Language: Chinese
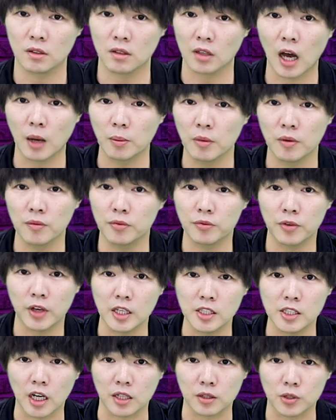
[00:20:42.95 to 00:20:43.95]
他们
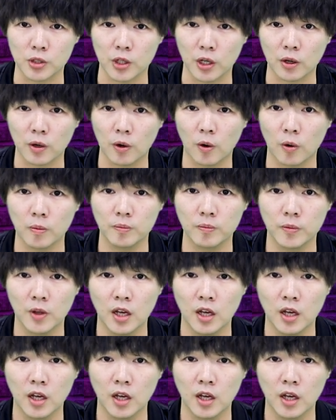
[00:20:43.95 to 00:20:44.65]
非常的成功。